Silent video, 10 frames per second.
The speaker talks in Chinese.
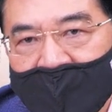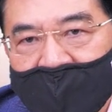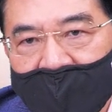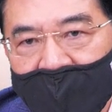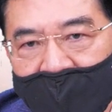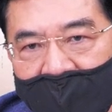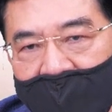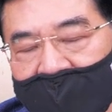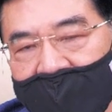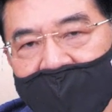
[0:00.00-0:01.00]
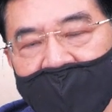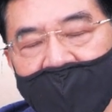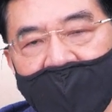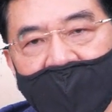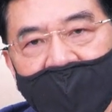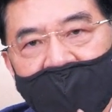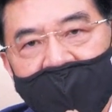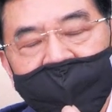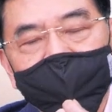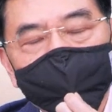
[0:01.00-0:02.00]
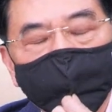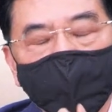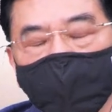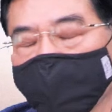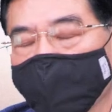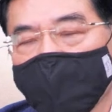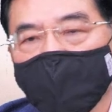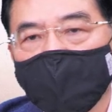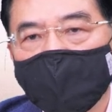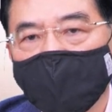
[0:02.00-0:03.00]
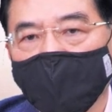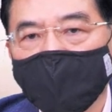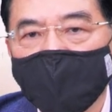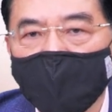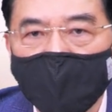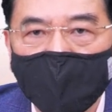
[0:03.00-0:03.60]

三月八号大跌哦，大家恐慌哦，逃命哦。